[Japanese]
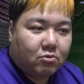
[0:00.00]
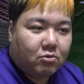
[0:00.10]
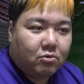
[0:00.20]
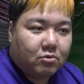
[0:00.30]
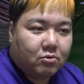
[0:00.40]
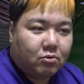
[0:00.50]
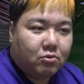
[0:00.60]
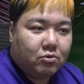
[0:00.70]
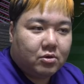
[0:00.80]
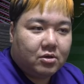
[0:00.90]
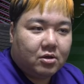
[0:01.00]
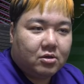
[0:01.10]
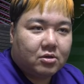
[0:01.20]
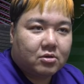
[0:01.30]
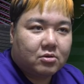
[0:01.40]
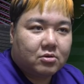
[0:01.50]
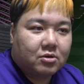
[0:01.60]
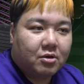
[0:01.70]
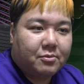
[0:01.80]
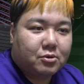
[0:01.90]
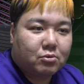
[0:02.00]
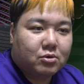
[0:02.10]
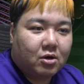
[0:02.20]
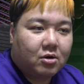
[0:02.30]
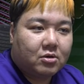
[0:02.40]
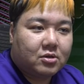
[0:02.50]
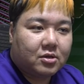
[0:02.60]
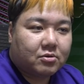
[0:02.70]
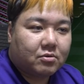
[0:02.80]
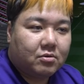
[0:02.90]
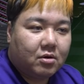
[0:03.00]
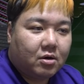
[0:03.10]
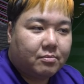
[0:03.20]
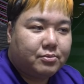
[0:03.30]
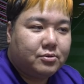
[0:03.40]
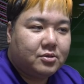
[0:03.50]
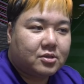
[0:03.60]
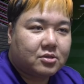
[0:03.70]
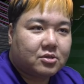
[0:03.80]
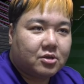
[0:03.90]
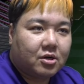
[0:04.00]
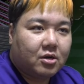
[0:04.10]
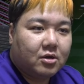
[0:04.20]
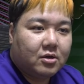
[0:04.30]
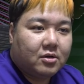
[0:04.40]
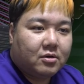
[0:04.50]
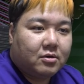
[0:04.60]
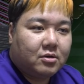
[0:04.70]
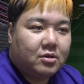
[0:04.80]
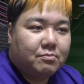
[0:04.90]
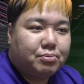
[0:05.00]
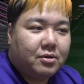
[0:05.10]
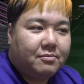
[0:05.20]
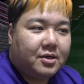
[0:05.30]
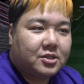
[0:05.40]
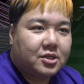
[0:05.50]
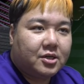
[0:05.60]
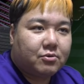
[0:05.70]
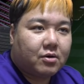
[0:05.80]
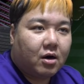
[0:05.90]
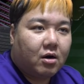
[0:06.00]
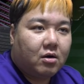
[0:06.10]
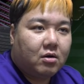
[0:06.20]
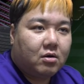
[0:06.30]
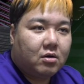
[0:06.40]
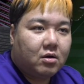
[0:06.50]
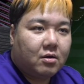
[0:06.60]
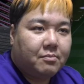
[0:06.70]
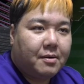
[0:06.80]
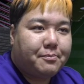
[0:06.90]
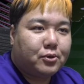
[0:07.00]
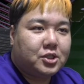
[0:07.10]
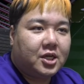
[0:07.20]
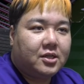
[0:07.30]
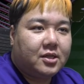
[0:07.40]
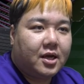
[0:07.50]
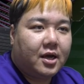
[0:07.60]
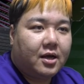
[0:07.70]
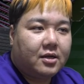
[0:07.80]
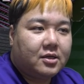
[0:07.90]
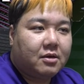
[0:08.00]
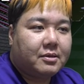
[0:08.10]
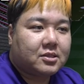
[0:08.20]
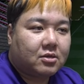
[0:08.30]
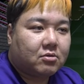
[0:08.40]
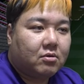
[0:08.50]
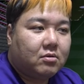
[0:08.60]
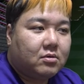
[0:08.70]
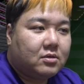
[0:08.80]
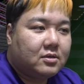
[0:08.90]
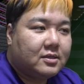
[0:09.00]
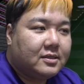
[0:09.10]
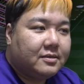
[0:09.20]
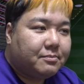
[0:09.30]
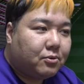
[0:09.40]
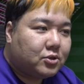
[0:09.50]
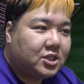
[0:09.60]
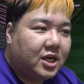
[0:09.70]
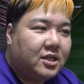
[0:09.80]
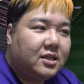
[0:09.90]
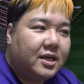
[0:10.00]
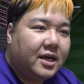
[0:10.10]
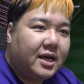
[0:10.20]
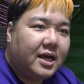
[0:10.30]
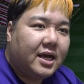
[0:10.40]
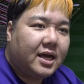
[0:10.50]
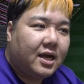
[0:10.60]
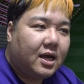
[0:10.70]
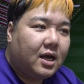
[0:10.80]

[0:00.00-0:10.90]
ここでなんでケミそんな上がんないの？あ、ブンデスじゃない、プレミアじゃないのか。まあポジ編でいけますかと。ポジ編ね。